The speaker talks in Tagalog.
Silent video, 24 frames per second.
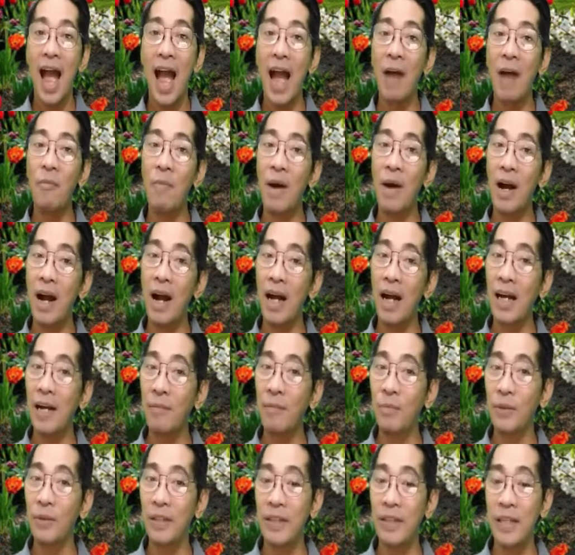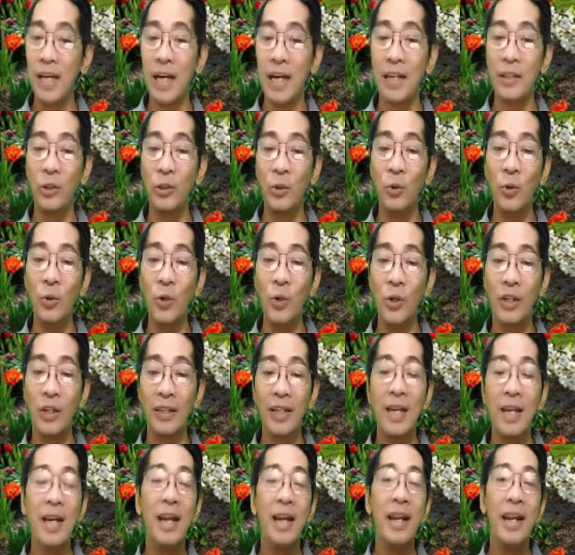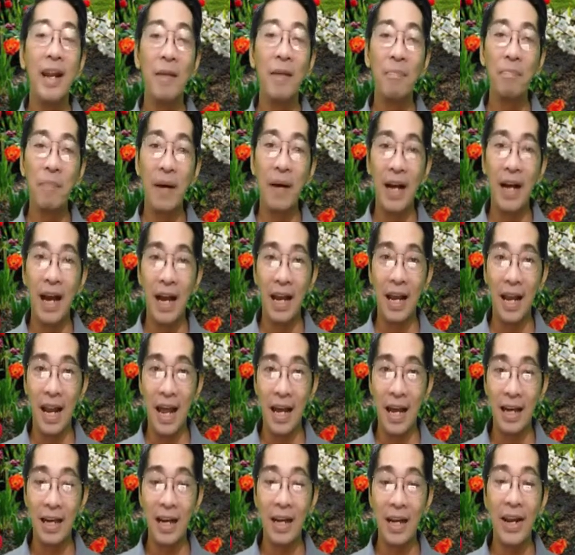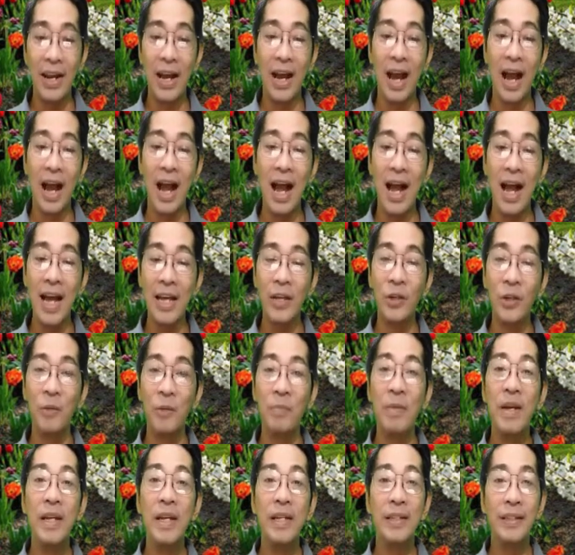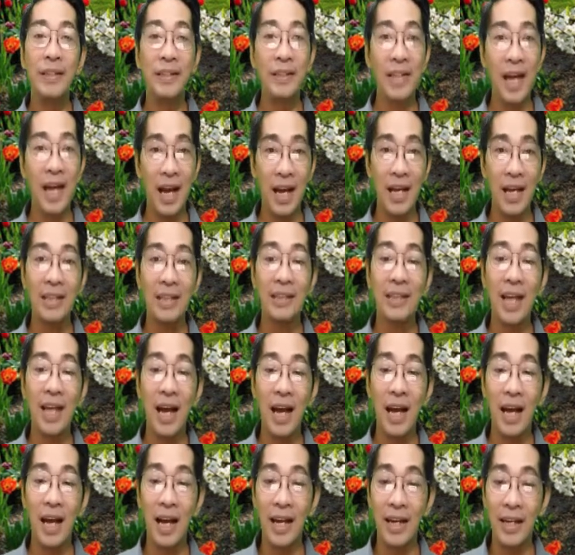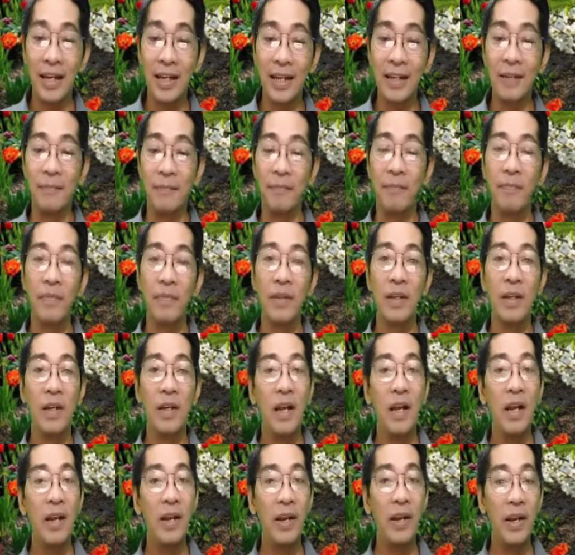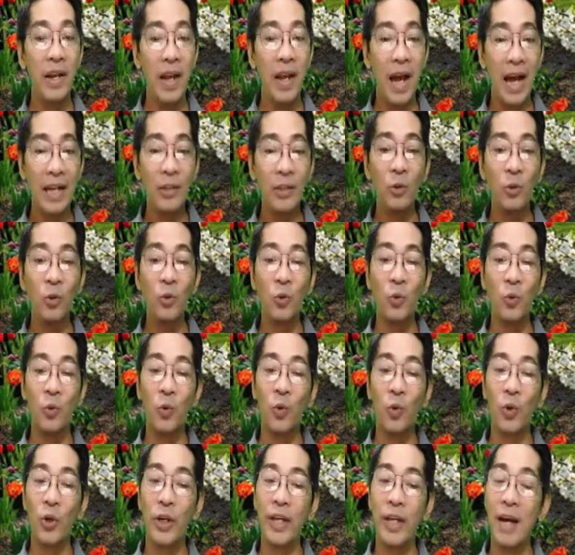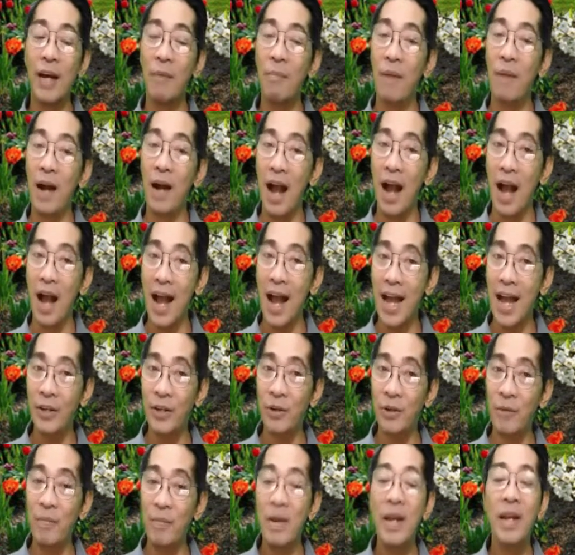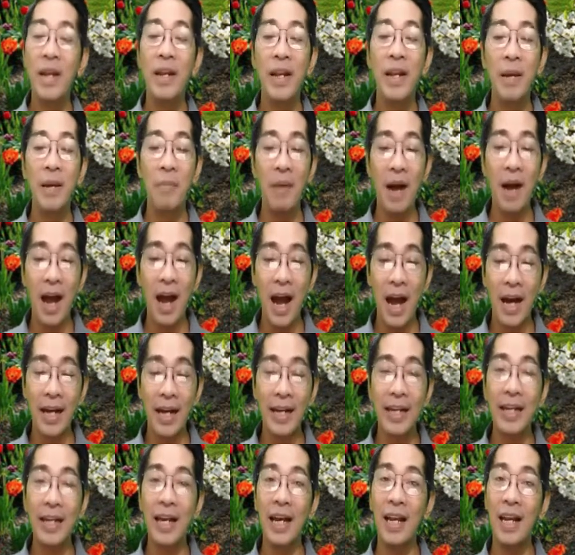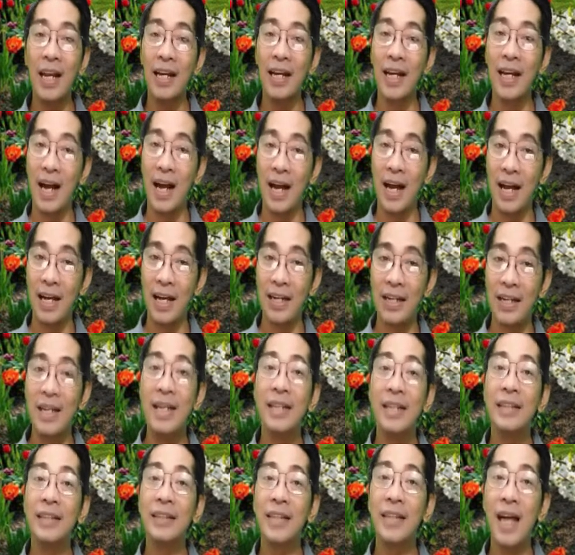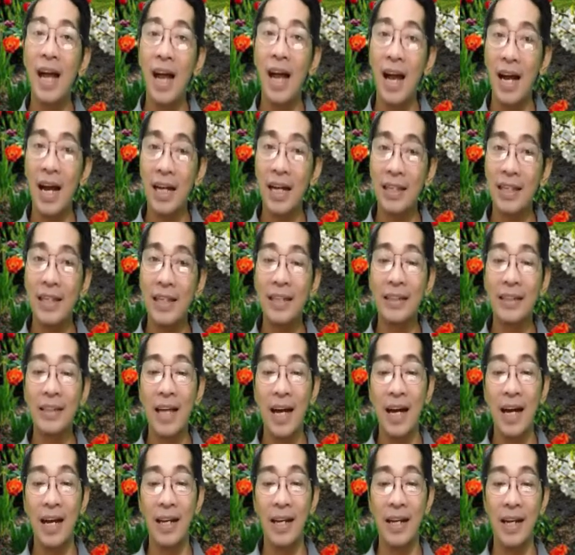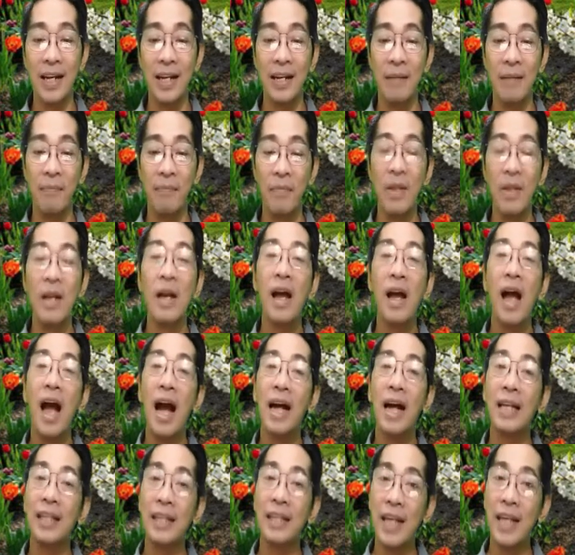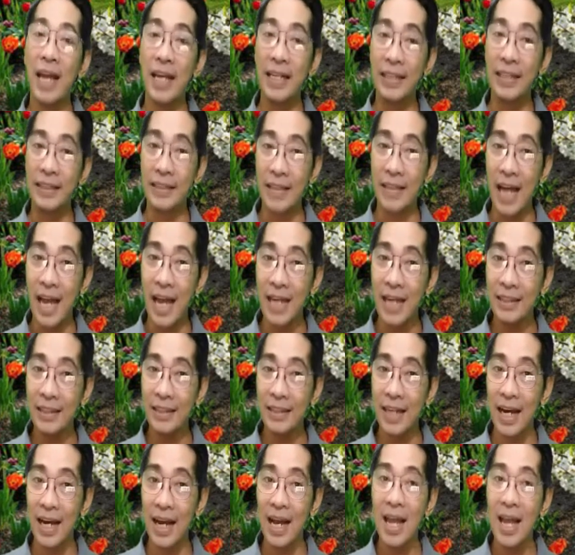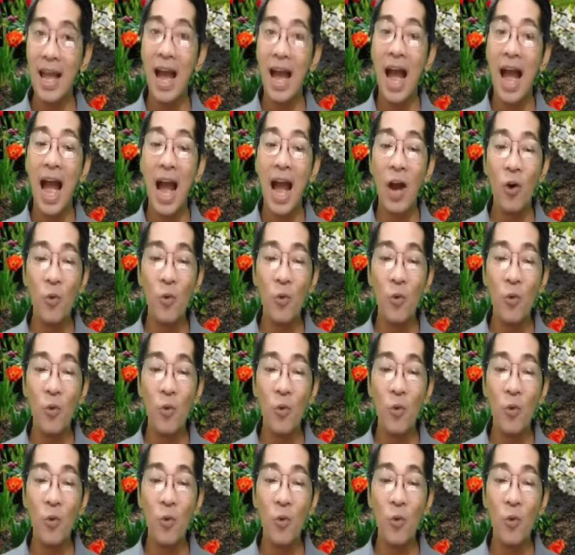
ang mga kabutihang dulot ng pag-aalaga ng hayop sa tahanan. Natutukoy ang mga hayop na maaring alagaan sa ating tahanan at naisa-isa ang